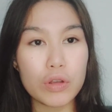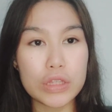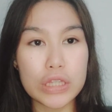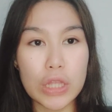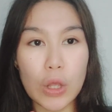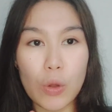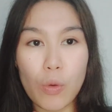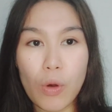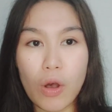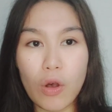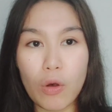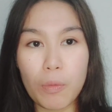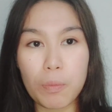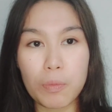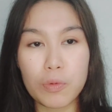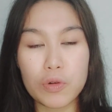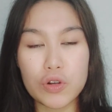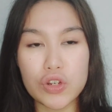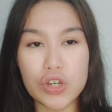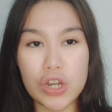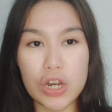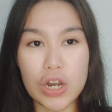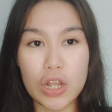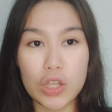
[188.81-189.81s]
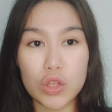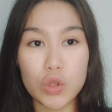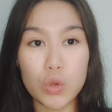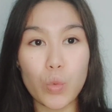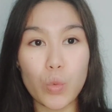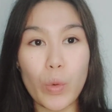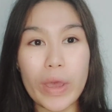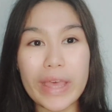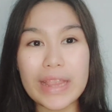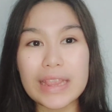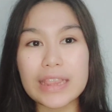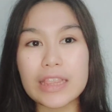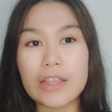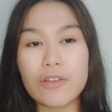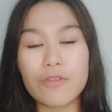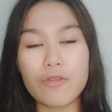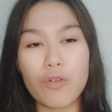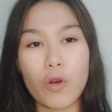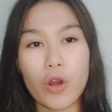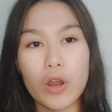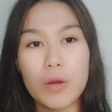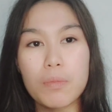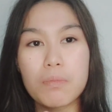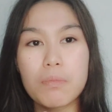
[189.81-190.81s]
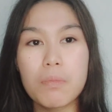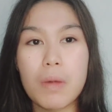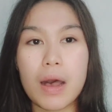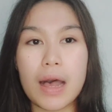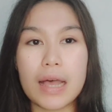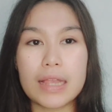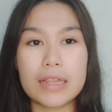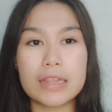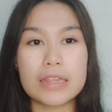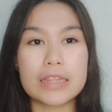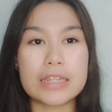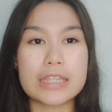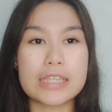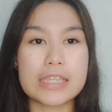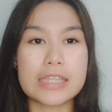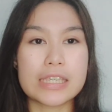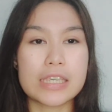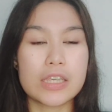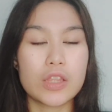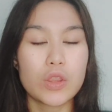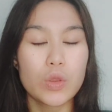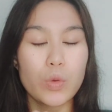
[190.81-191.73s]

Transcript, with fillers: nakuha ko po siya ng 24 months,